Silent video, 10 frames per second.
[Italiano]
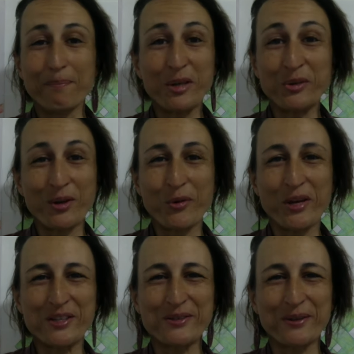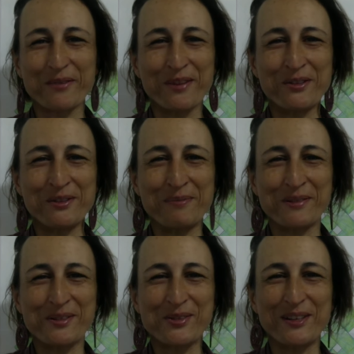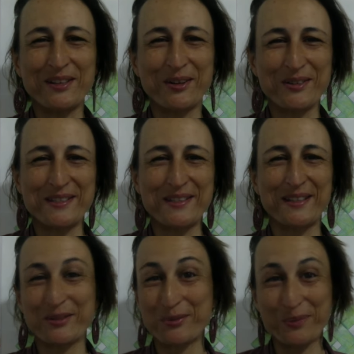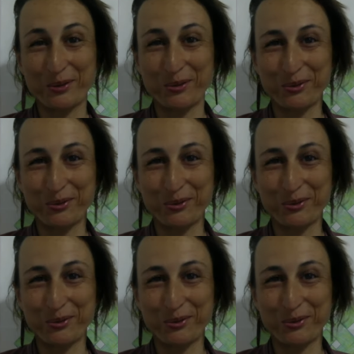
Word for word: Ma non è questo che fanno le persone tossiche, soprattutto